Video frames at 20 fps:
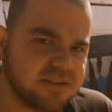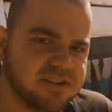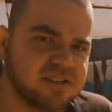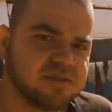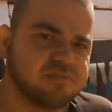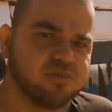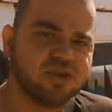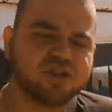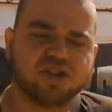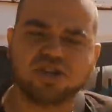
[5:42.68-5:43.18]
y,
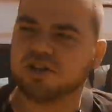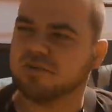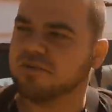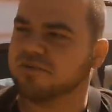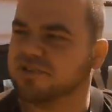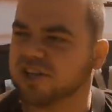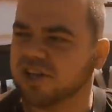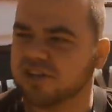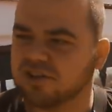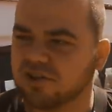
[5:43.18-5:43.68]
zmusi,
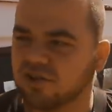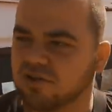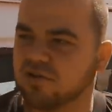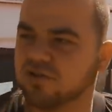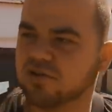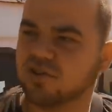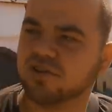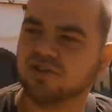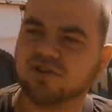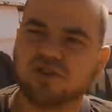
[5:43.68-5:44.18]
żebym wszedł do,
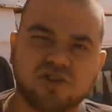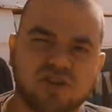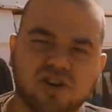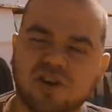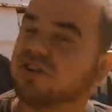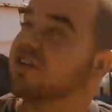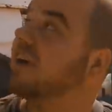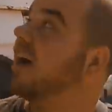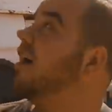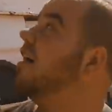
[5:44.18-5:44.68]
do, do
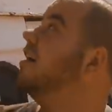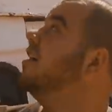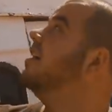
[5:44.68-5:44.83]
środka.